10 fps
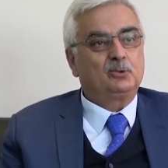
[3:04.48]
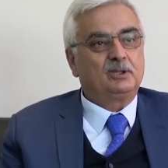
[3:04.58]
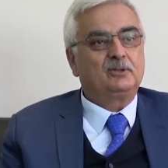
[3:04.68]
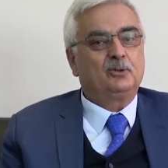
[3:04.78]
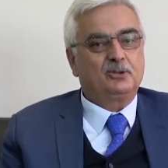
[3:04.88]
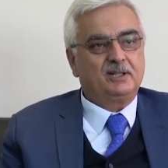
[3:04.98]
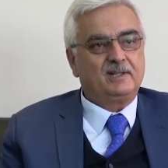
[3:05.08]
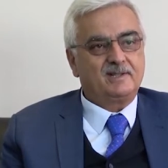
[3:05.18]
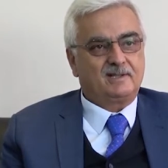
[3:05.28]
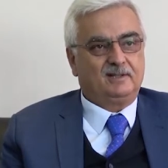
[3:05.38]
buradaki örnek
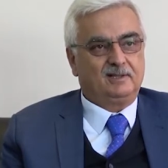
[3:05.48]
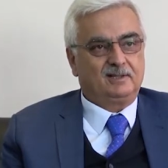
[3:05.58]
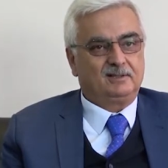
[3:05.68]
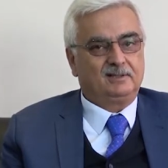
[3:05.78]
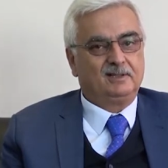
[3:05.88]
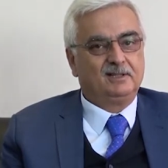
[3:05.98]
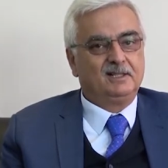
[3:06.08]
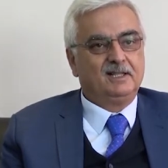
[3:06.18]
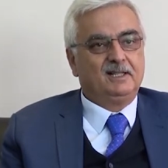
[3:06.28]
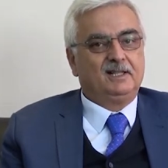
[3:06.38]
insanlarıydı.
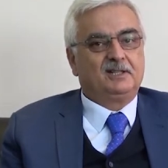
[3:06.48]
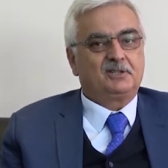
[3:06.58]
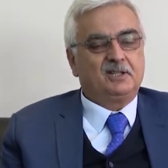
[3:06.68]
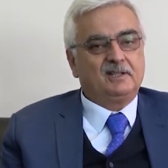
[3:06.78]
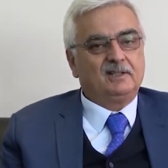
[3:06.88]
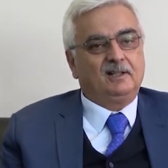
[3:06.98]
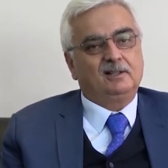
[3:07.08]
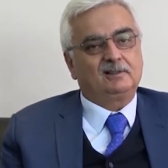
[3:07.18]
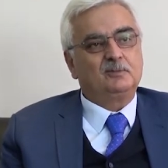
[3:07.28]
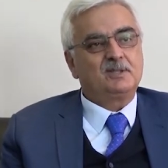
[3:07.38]
Şimdi de
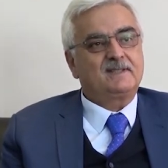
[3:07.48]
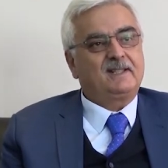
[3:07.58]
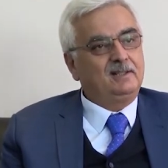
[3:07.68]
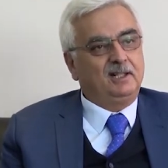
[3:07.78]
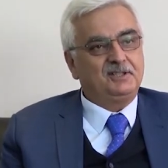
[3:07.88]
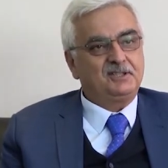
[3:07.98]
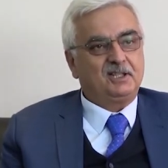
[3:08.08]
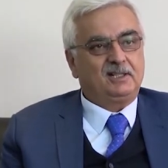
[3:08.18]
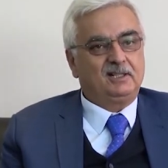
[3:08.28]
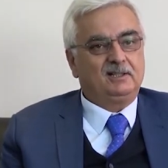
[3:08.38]
halkımız gene aynı
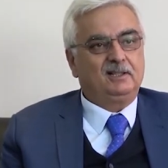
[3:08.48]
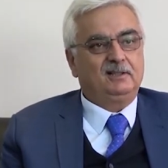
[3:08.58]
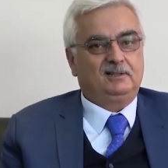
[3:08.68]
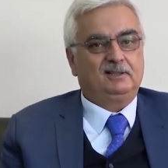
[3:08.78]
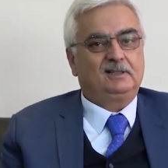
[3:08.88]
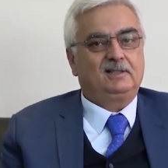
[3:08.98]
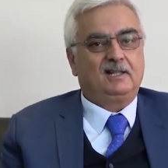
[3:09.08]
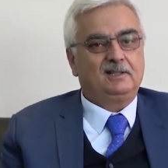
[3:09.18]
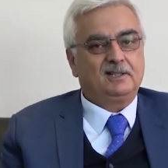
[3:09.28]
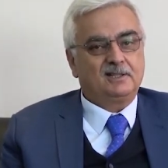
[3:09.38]
şekilde
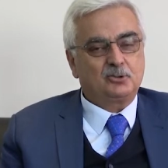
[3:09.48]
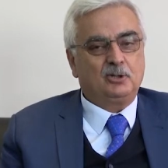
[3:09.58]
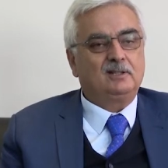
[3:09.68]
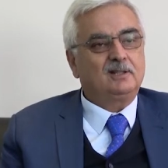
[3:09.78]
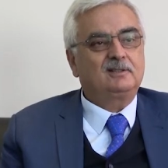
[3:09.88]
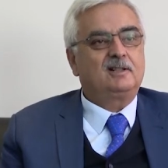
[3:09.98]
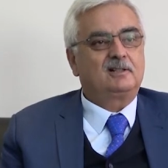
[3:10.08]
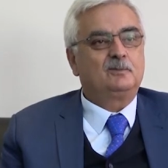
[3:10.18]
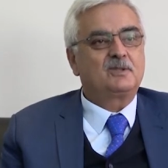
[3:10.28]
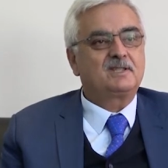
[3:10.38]
kendi şu andaki
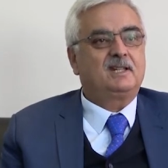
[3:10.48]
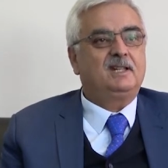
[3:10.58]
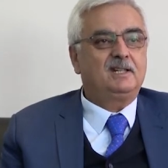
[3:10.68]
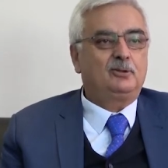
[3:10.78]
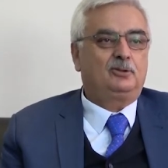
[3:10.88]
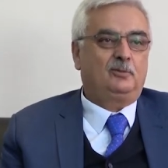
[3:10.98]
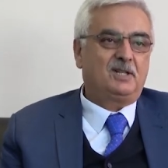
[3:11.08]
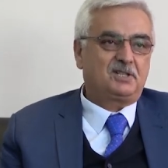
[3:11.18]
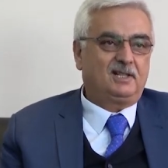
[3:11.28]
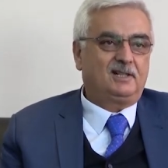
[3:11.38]
takımımızda en kötü
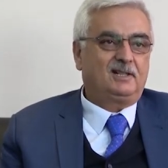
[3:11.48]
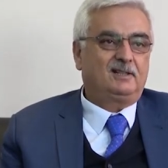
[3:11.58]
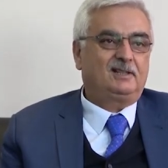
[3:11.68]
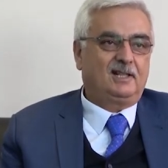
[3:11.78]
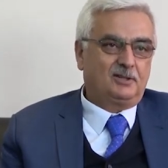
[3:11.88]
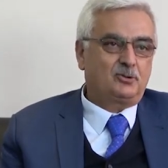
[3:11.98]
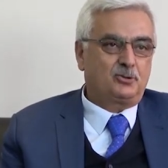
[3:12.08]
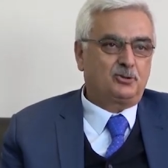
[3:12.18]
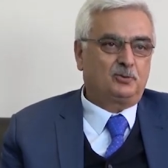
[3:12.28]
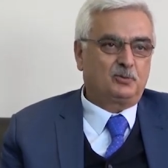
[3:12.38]
5 tane kendi
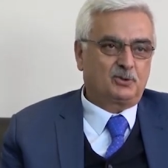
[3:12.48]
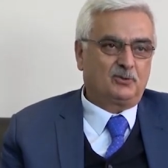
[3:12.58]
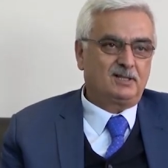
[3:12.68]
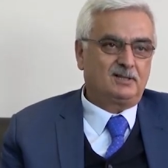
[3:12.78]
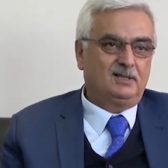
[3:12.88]
çocuğumuz var